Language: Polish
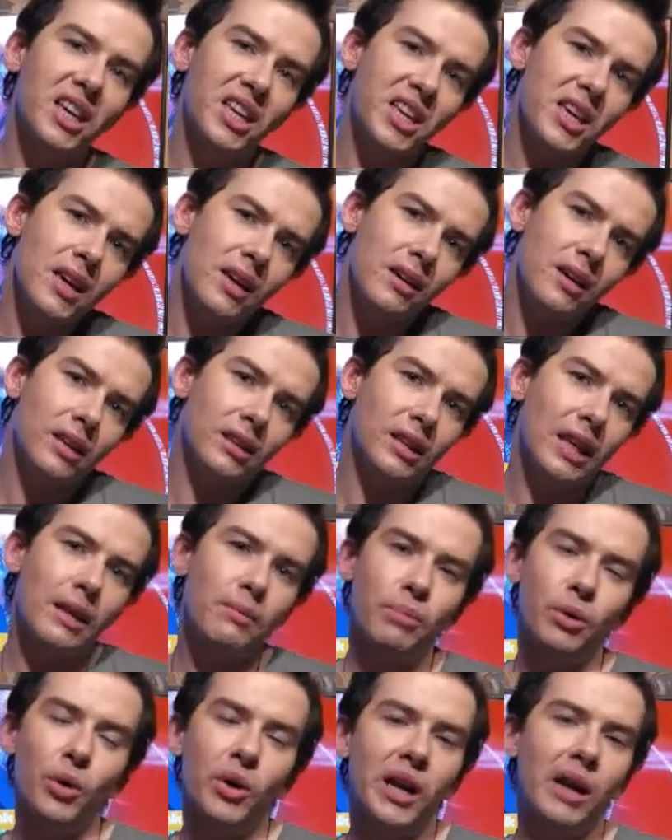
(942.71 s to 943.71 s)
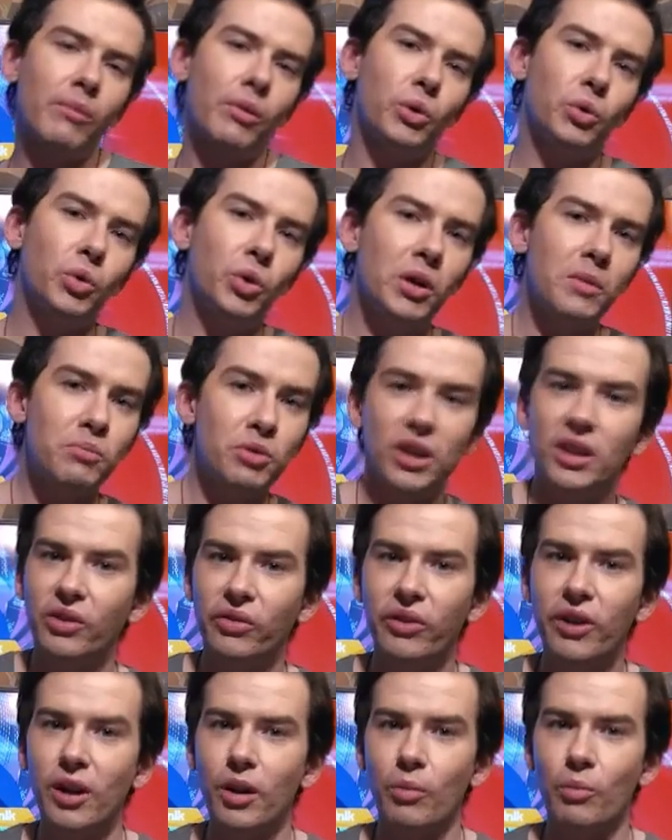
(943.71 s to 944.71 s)
i ten program, o którym przed
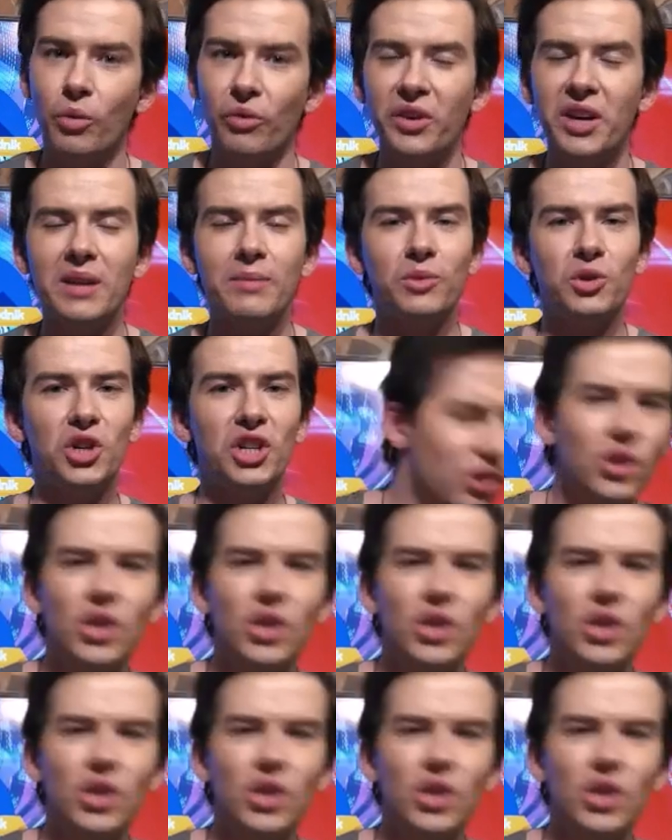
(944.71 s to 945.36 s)
chwilą mówiłem,